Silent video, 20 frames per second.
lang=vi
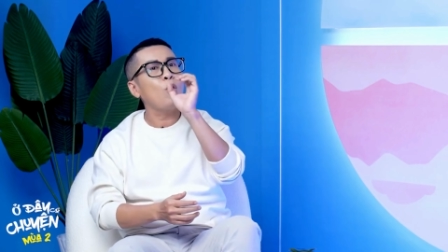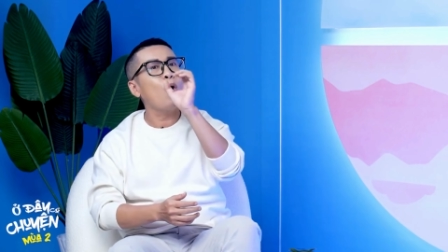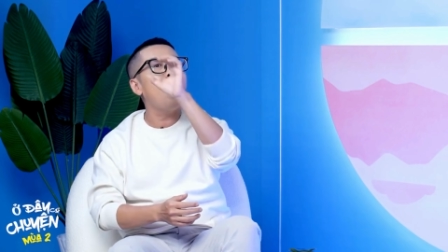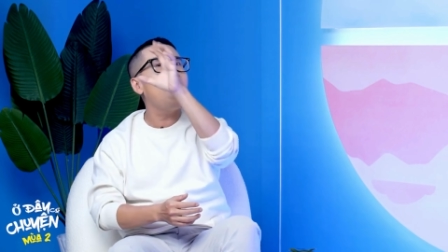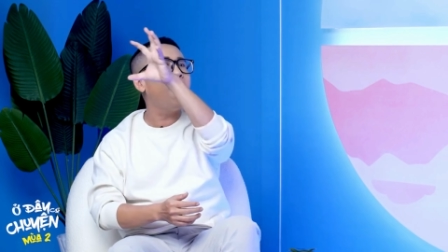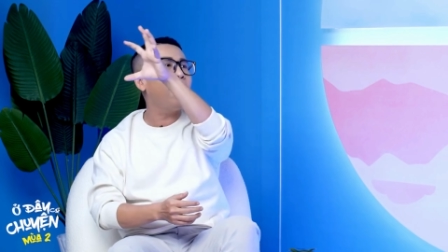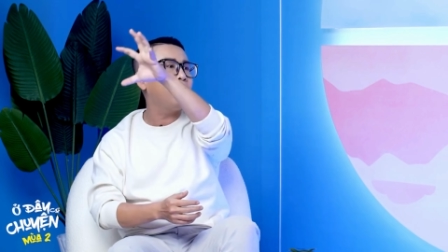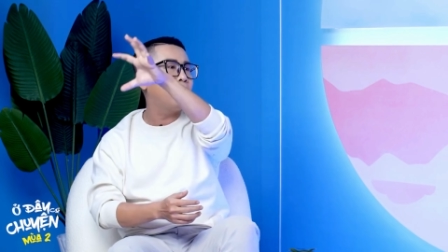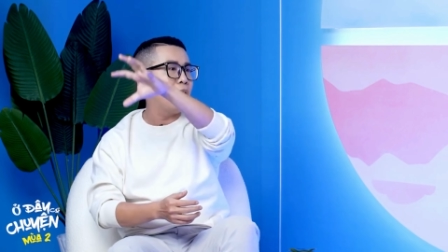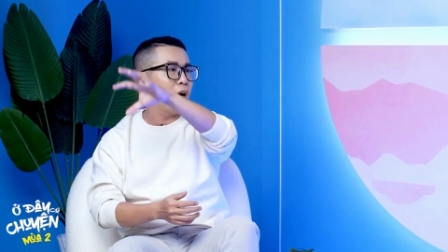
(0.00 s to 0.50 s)

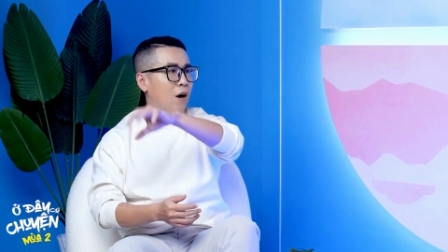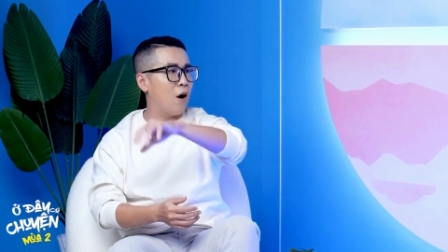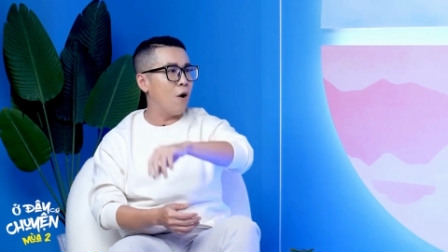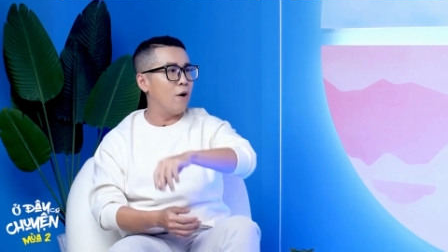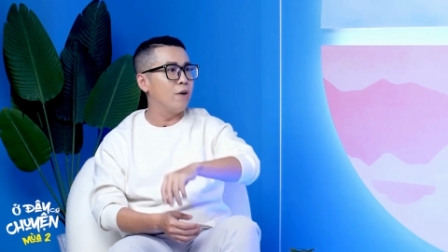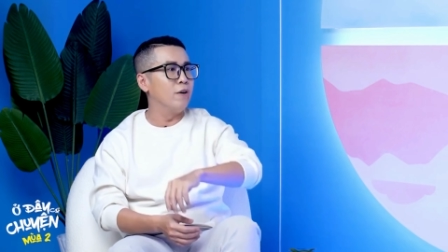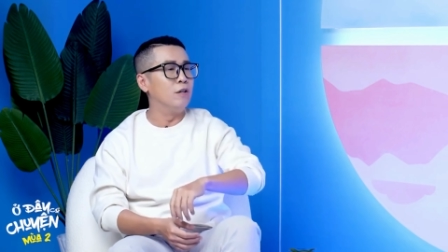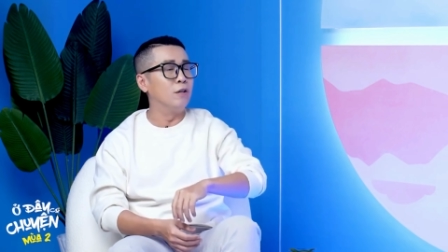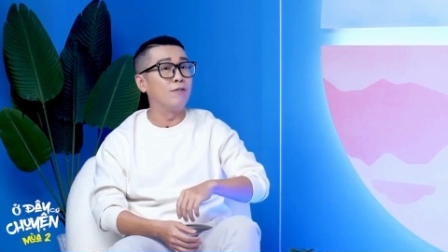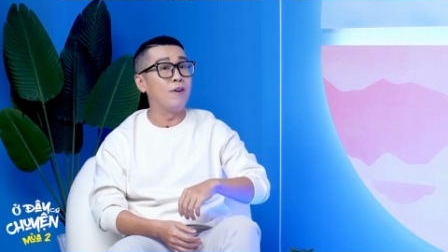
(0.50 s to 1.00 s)
thoát ra
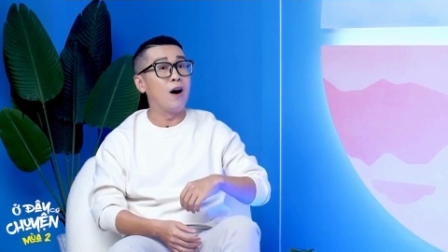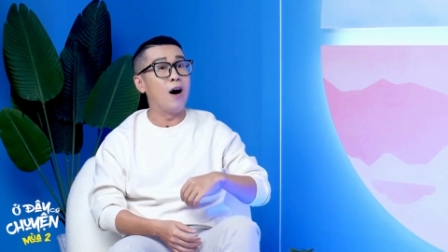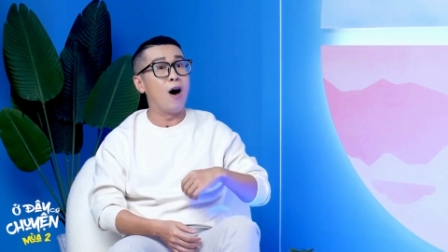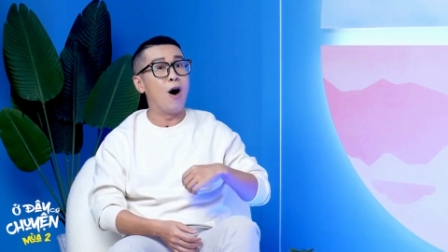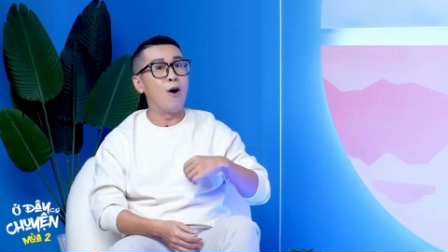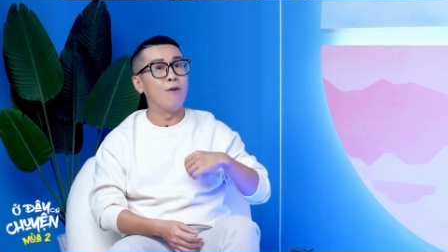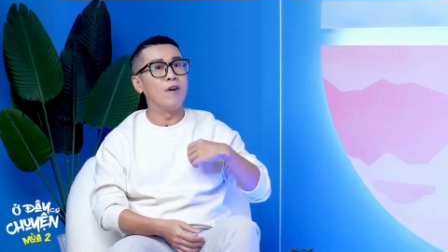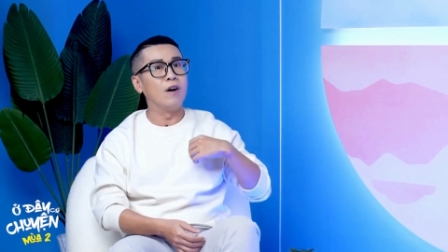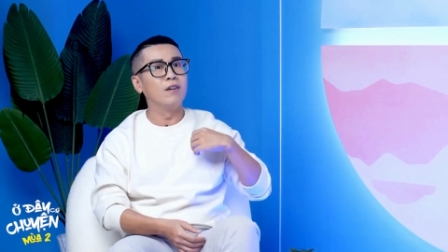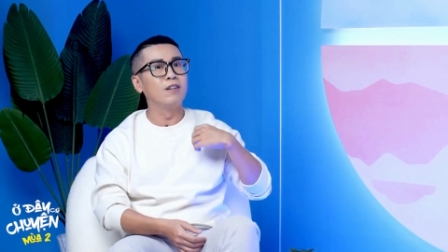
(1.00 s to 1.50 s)
khỏi được, và
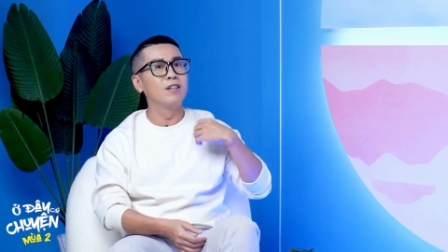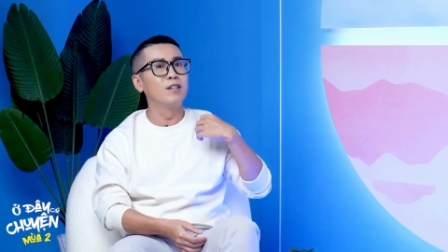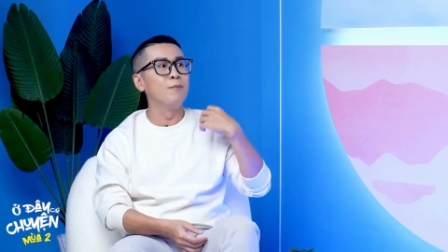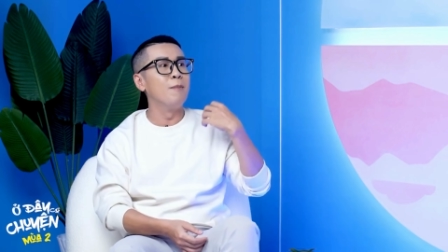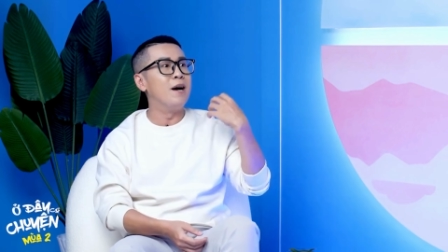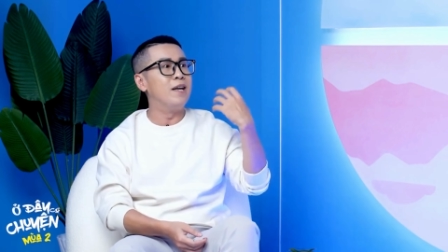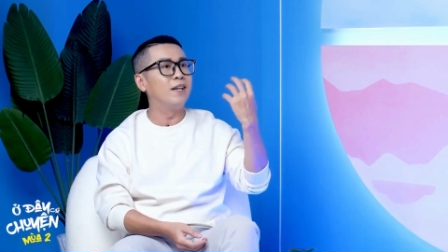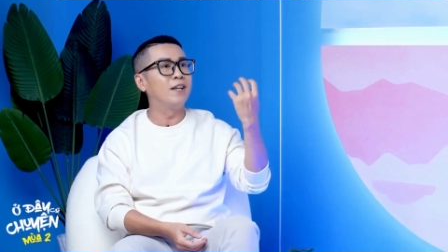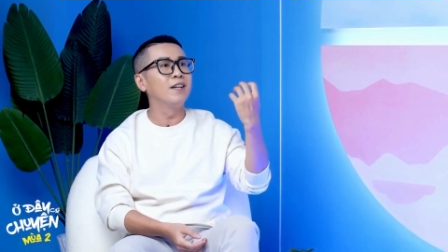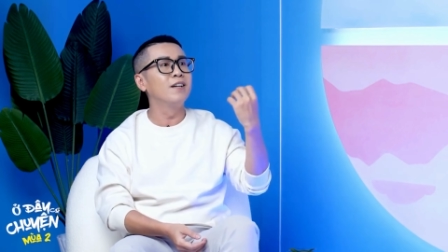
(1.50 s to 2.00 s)
họ vẫn
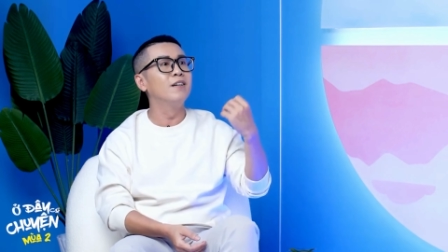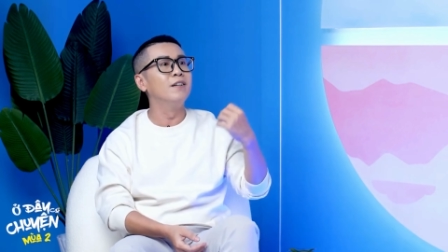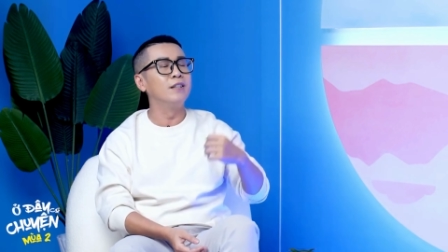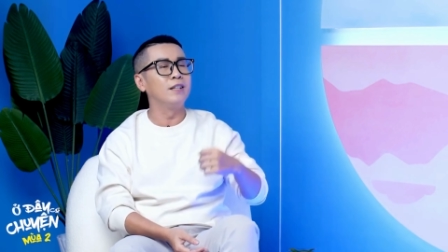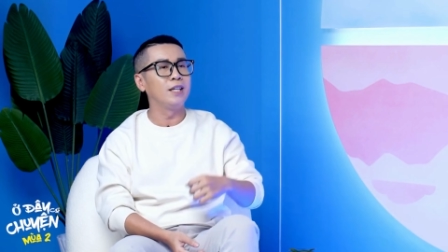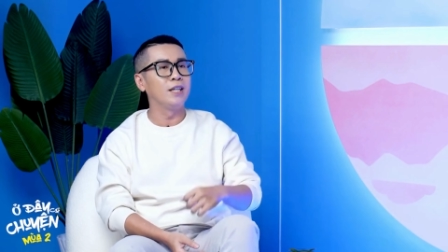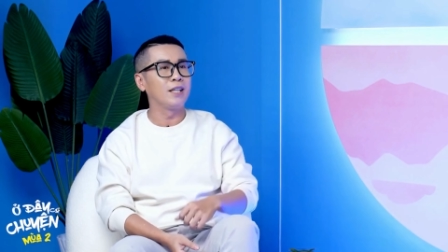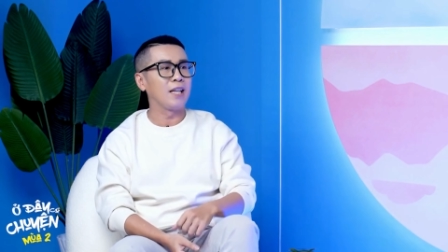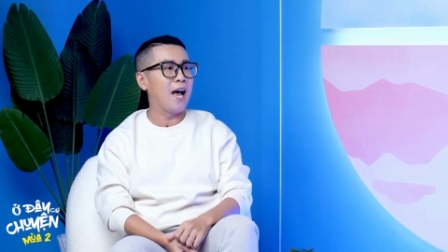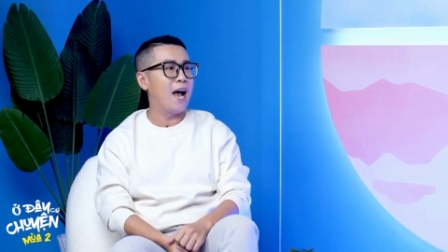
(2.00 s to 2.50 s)
cứ bị cái
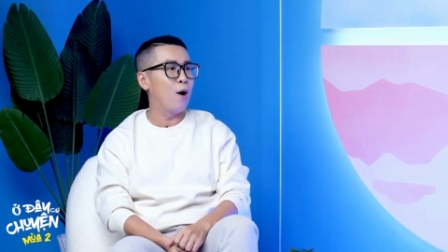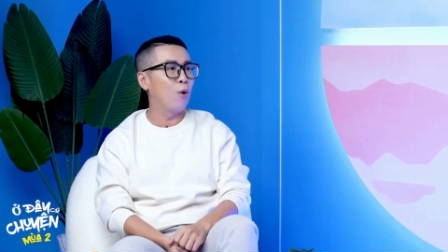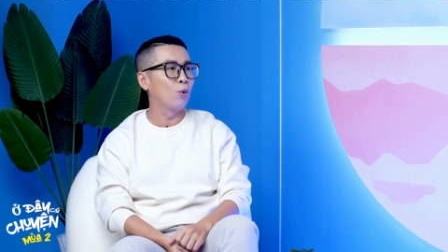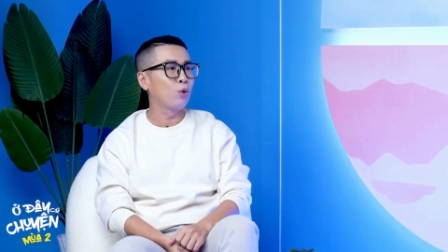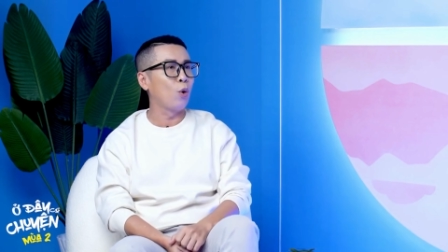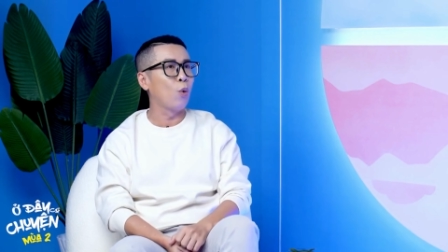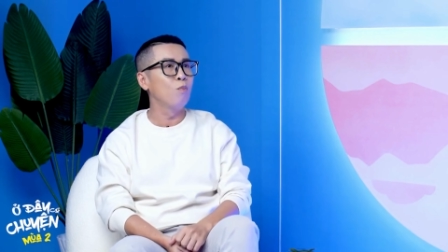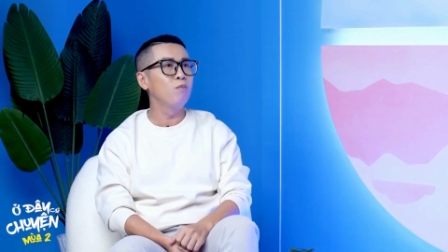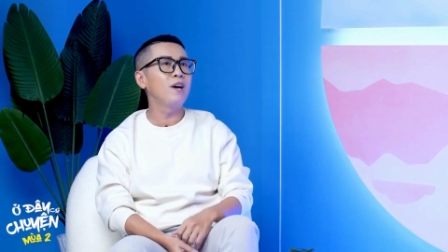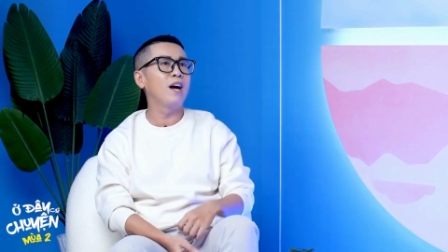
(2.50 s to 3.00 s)
người kia
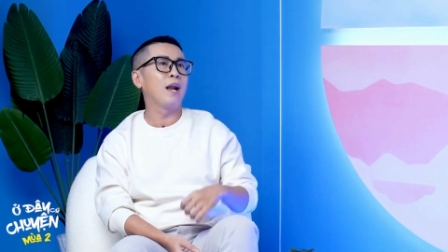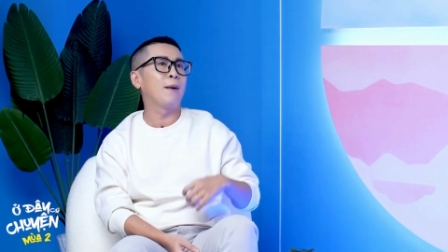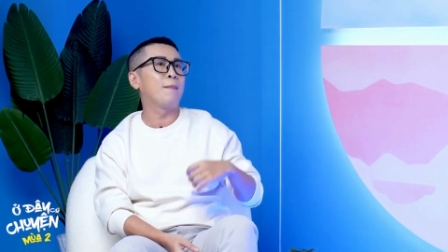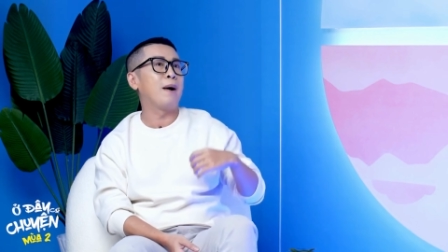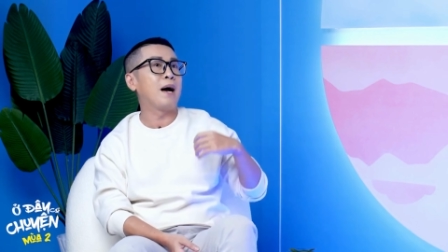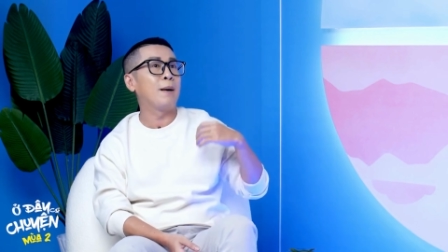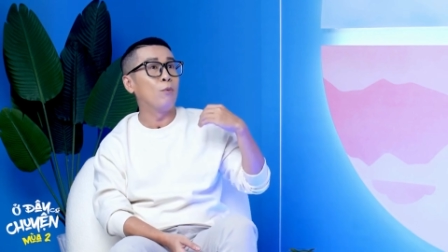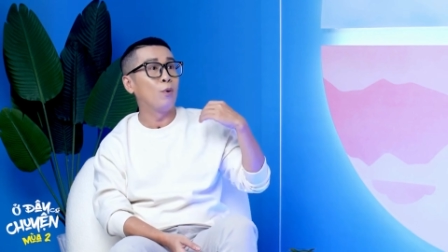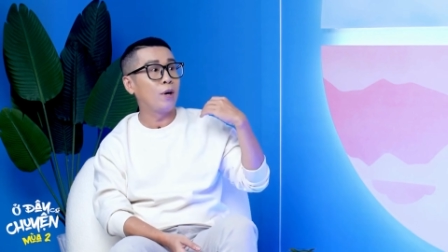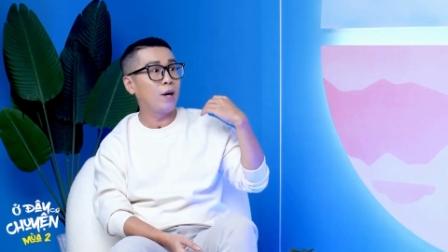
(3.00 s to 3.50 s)
thao túng hay
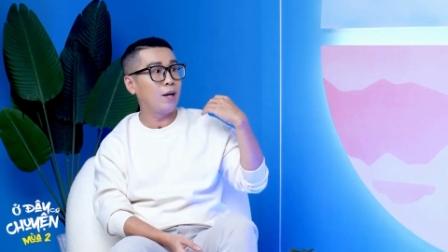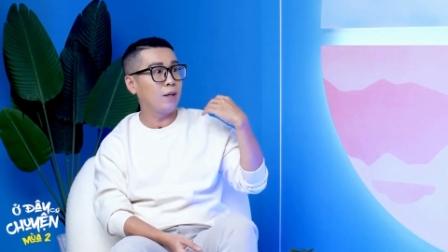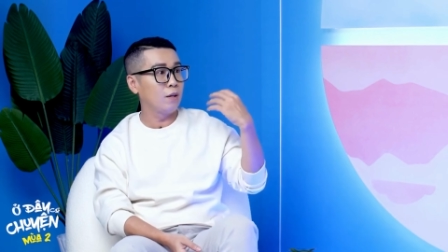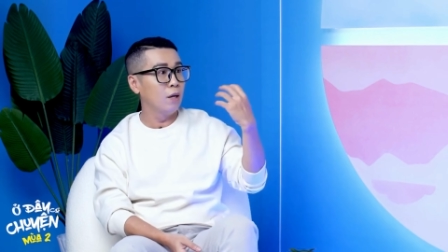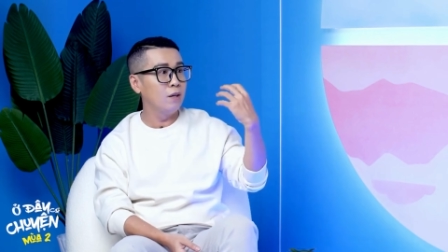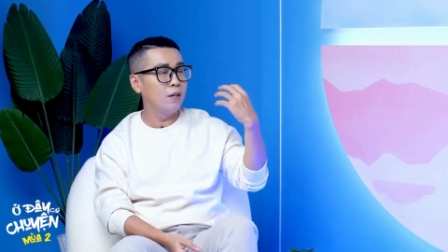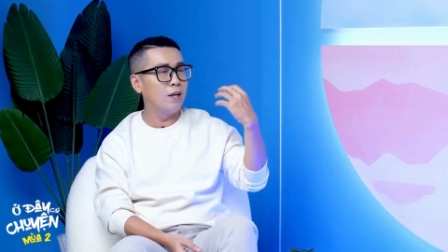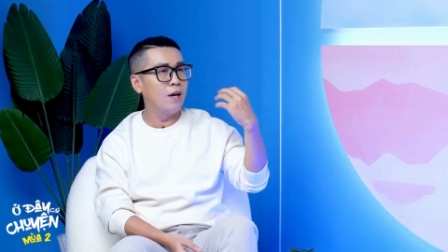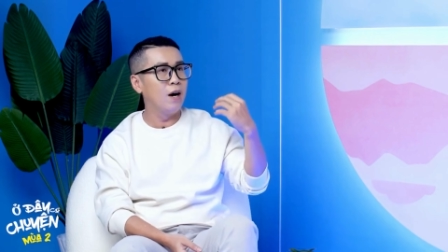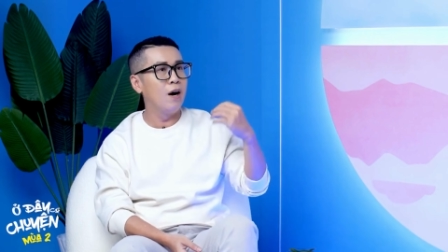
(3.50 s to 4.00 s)
là bằng một
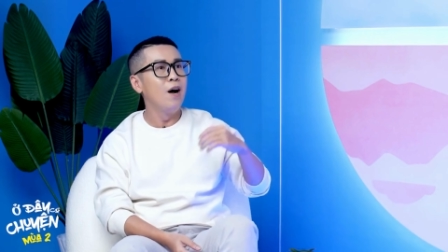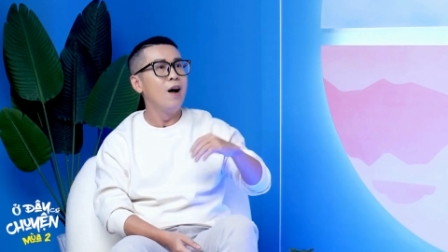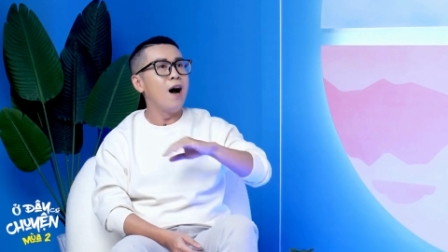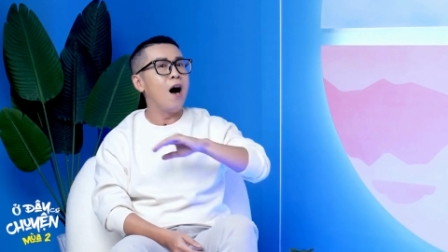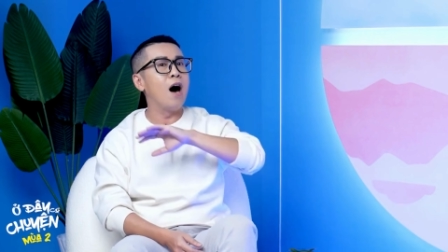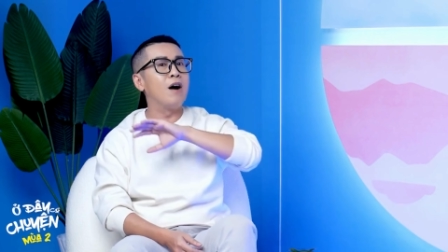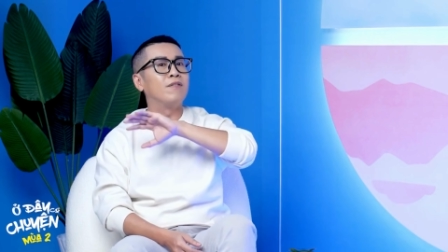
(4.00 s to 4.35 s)
cách thức gì đó,